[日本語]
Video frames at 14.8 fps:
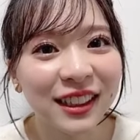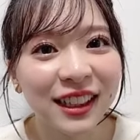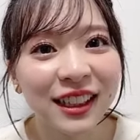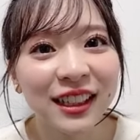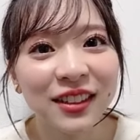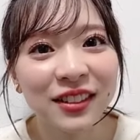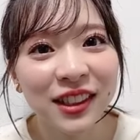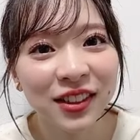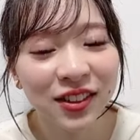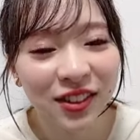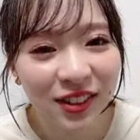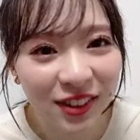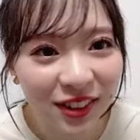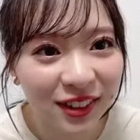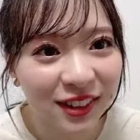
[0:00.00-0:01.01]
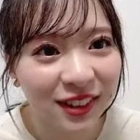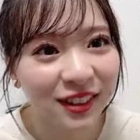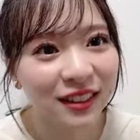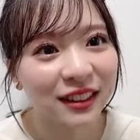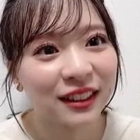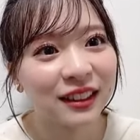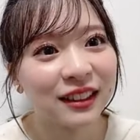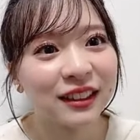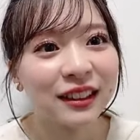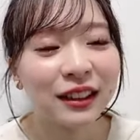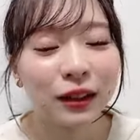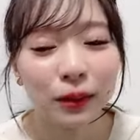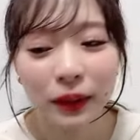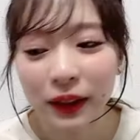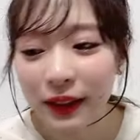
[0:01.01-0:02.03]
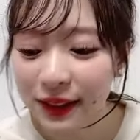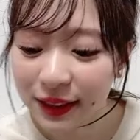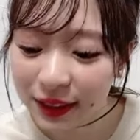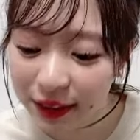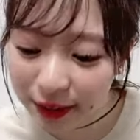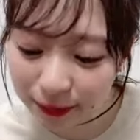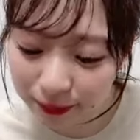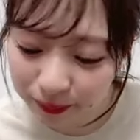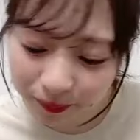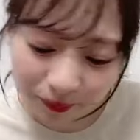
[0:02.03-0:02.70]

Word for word: あれは本当素晴らしい